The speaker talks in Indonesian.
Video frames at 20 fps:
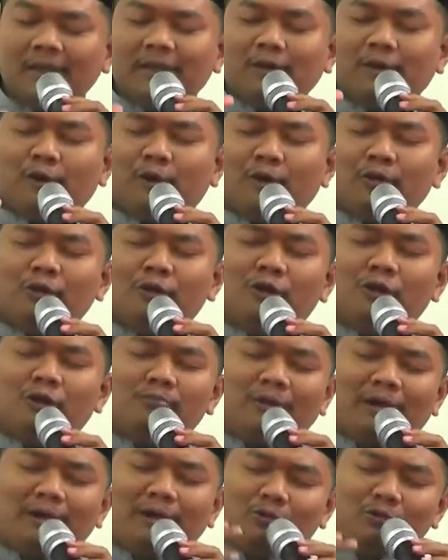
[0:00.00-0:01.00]
Ya Allah
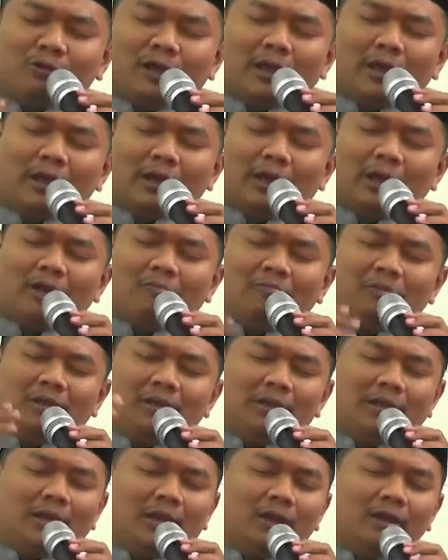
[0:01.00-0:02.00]
masukkan
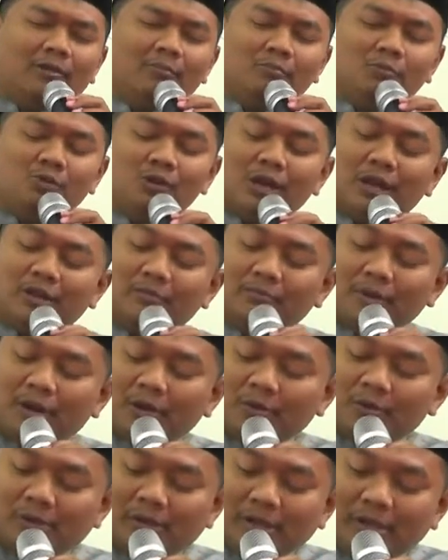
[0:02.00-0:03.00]
kami ke dalam bulan
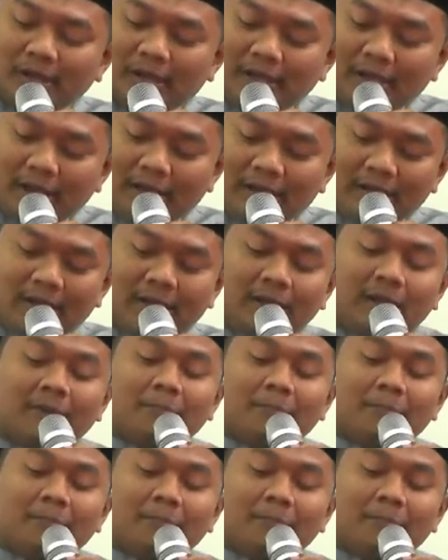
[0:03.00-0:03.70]
baru ini